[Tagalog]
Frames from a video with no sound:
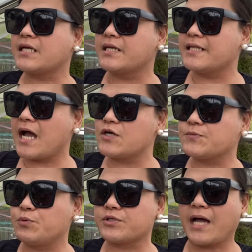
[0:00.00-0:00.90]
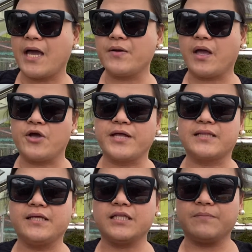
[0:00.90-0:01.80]
greenhouse po tayo ngayon at
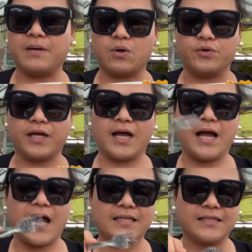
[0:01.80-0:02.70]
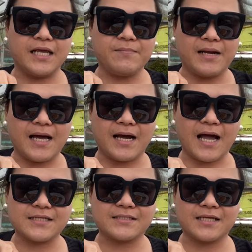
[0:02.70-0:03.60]
titikman ko na ang ating
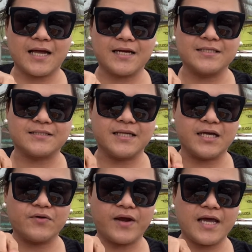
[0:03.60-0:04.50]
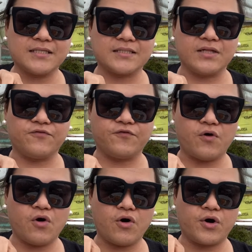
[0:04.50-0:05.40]
malakasang sticky rice in
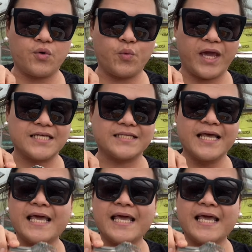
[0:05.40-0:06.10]
four ways.